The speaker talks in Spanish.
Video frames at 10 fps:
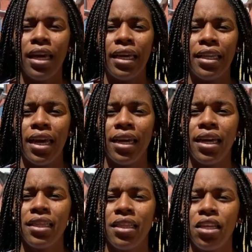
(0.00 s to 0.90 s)
y de ahí
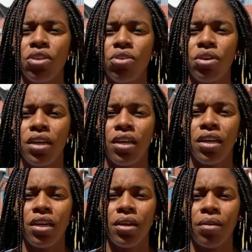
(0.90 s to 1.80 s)
he tenido
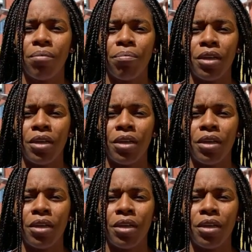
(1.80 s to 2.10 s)
eh,